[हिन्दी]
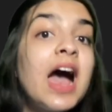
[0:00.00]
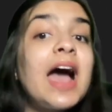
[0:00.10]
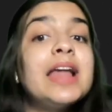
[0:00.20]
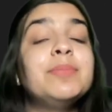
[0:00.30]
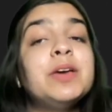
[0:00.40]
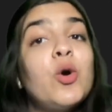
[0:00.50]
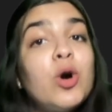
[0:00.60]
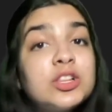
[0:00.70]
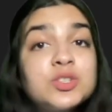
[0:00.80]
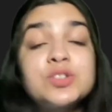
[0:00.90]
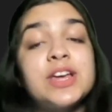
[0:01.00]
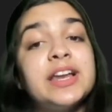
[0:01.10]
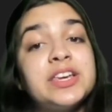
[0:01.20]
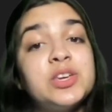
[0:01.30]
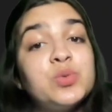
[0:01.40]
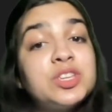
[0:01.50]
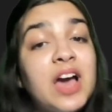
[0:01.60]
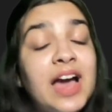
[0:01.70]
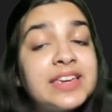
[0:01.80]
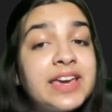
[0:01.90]
I'll be also telling you
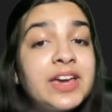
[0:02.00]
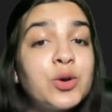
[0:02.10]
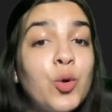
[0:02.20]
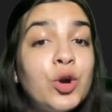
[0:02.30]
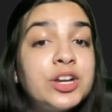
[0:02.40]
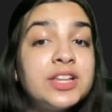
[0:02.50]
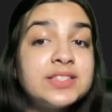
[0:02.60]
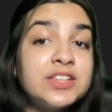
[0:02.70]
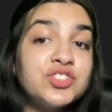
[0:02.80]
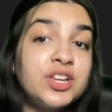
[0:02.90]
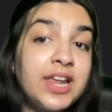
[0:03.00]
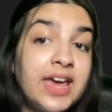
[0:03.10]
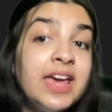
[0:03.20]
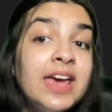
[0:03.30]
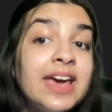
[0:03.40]
क्या ये good decision है